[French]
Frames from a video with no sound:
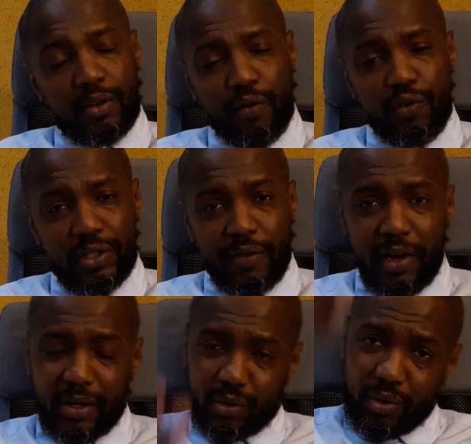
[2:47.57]
Donc il faut
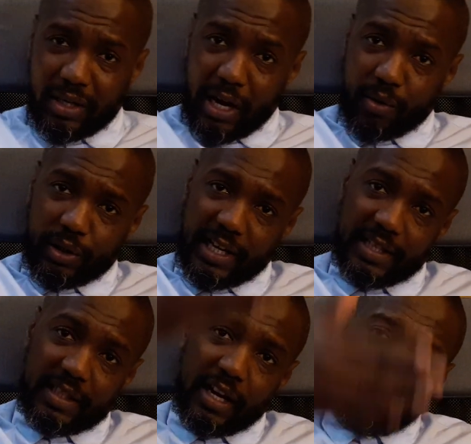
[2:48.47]
savoir que toute la côte
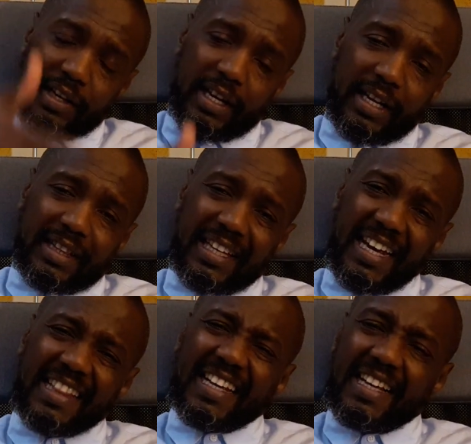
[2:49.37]
est de l'Afrique, elle est
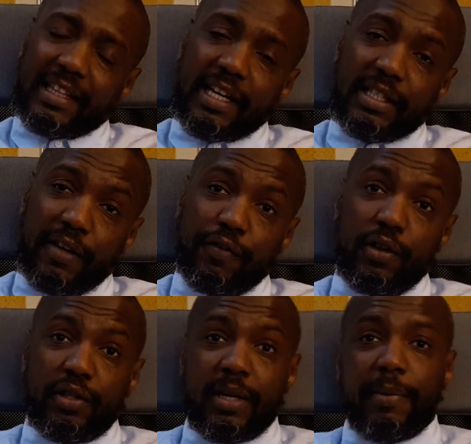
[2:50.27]
très très très
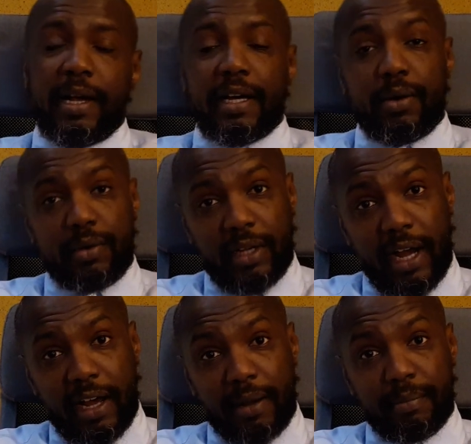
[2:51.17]
influencée par la
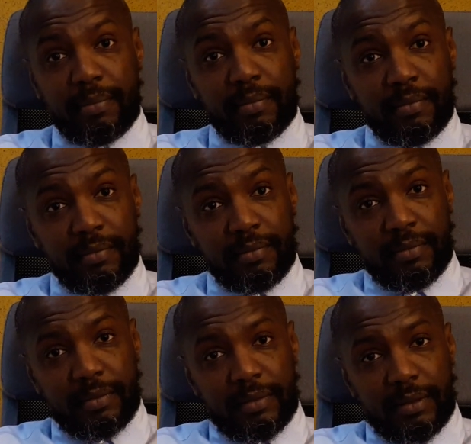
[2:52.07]
culture arabe.
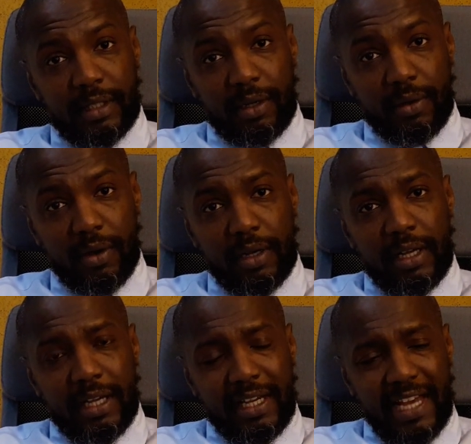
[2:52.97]
D'accord
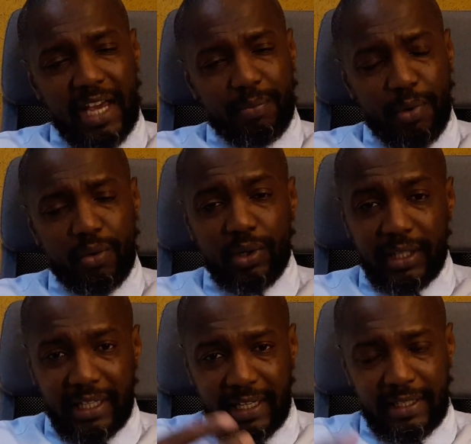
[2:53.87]
Et il y a eu beaucoup
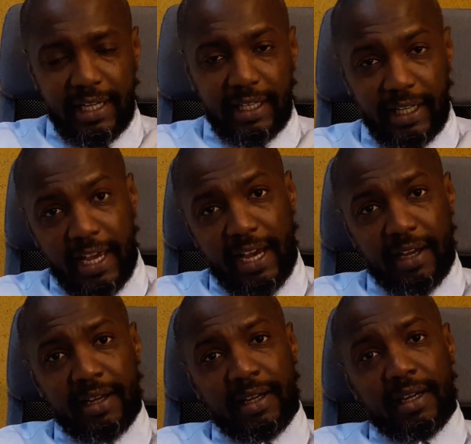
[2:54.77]
de traites
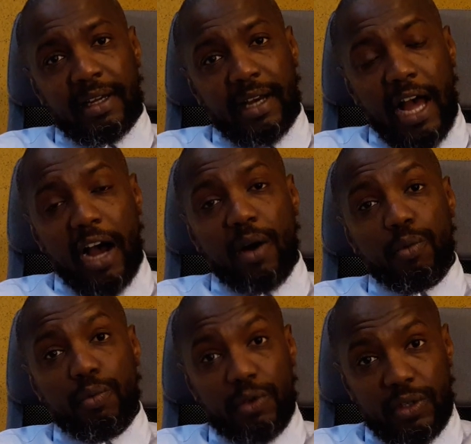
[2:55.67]
négrières
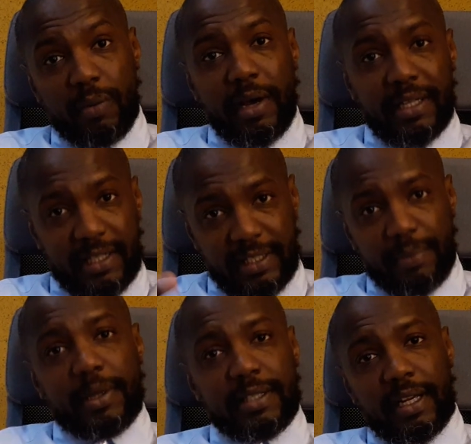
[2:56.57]
arabo-musulmanes qui
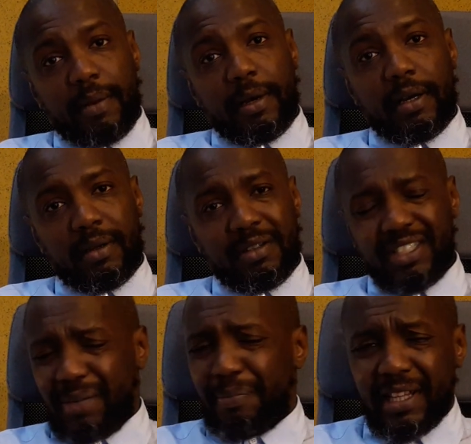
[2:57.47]
s'est passé là-bas.
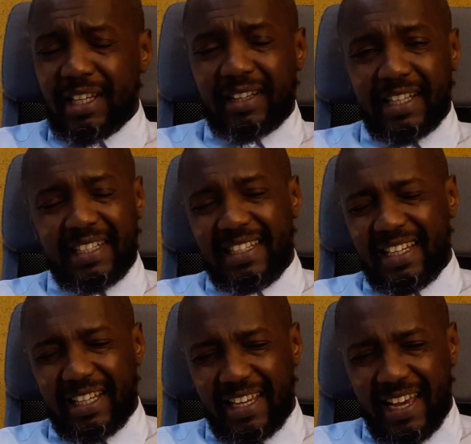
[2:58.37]
J'aime pas dire traite
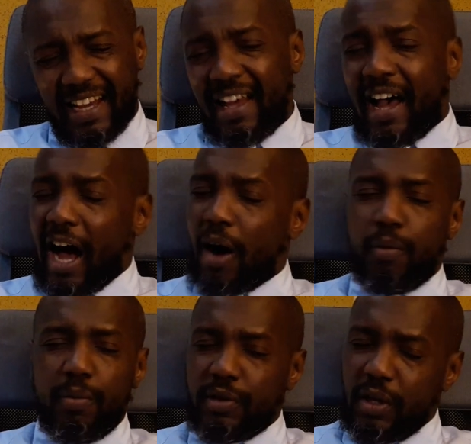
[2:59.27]
négrière
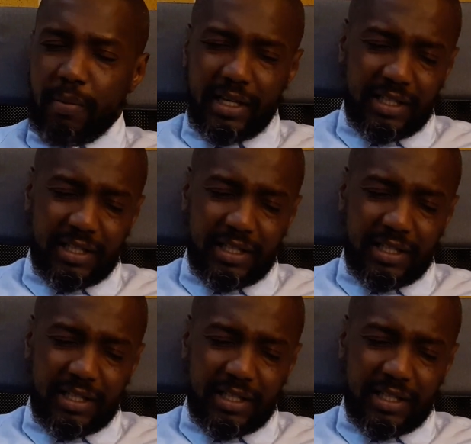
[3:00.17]
arabo-musulmane.